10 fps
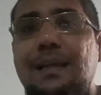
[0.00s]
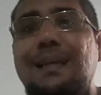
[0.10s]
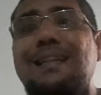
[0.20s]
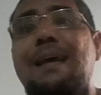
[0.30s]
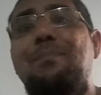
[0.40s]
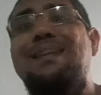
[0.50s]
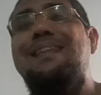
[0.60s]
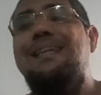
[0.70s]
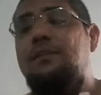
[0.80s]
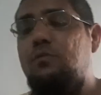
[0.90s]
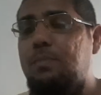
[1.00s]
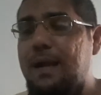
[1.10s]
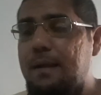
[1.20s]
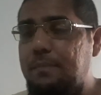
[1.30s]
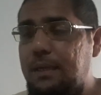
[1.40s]
Independente do
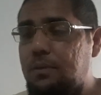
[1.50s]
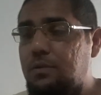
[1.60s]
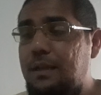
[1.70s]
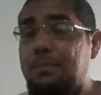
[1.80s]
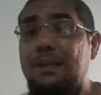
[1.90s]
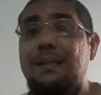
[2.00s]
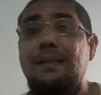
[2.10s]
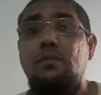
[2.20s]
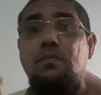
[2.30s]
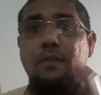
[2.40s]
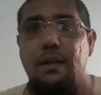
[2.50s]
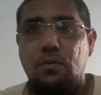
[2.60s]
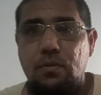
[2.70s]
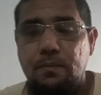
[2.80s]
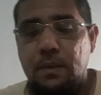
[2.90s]
pagamento, independente do
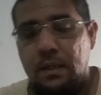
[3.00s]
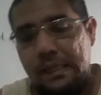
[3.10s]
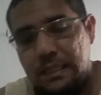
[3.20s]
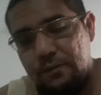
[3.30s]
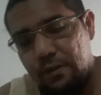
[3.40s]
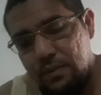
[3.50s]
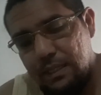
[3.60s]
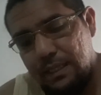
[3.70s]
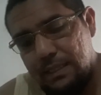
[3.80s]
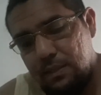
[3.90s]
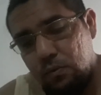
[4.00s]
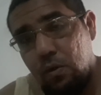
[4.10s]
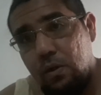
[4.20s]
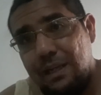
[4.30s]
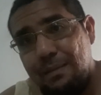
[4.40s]
valor, eles vão seguir esse
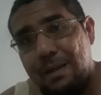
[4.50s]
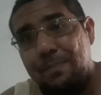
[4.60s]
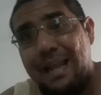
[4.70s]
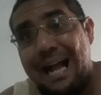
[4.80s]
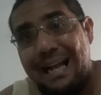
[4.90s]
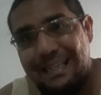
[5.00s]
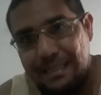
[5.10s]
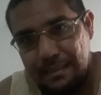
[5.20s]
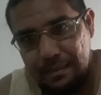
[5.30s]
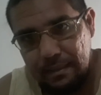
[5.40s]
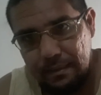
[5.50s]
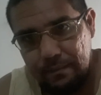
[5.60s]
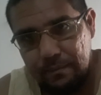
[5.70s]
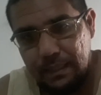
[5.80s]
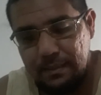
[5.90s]
cronograma à risca,
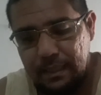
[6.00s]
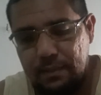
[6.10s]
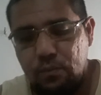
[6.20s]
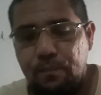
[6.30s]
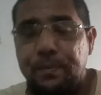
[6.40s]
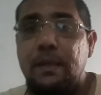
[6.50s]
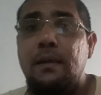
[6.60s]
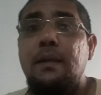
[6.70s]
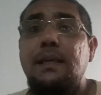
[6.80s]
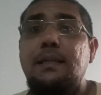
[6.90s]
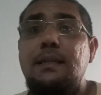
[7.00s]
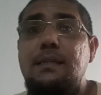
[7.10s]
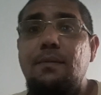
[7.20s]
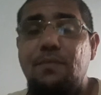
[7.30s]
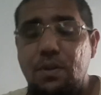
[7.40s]
tá certo? E
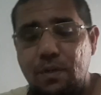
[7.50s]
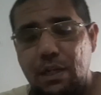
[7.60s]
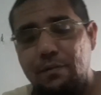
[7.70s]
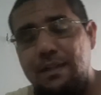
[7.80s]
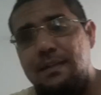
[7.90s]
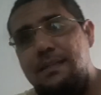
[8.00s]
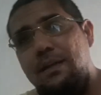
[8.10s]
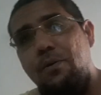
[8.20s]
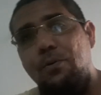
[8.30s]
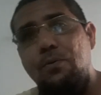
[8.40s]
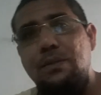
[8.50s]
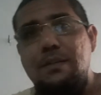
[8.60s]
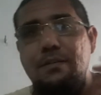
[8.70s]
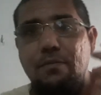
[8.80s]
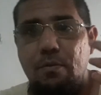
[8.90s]
nesse vídeo a gente vai trazer
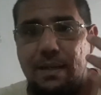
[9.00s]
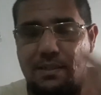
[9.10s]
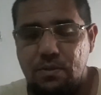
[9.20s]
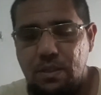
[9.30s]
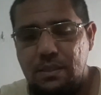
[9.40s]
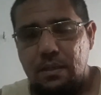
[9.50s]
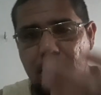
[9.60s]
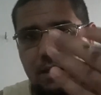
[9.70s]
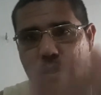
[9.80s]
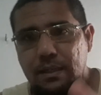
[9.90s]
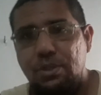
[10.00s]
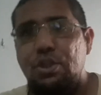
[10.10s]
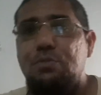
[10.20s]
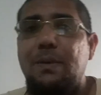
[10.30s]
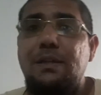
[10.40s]
outras informações e a
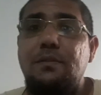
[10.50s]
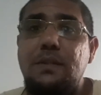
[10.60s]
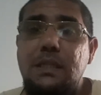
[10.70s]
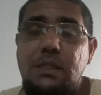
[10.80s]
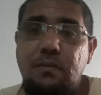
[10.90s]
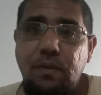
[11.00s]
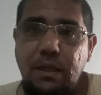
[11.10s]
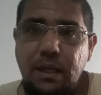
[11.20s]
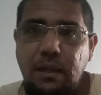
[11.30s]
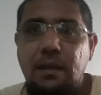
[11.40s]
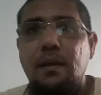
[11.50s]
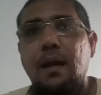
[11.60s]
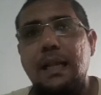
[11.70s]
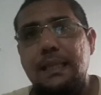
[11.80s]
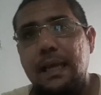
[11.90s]
gente pede que vocês fiquem
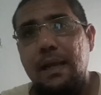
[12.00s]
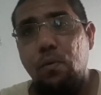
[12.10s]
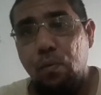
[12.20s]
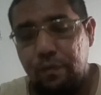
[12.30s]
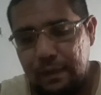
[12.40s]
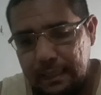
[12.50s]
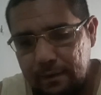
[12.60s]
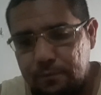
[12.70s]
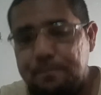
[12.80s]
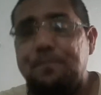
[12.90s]
até o final.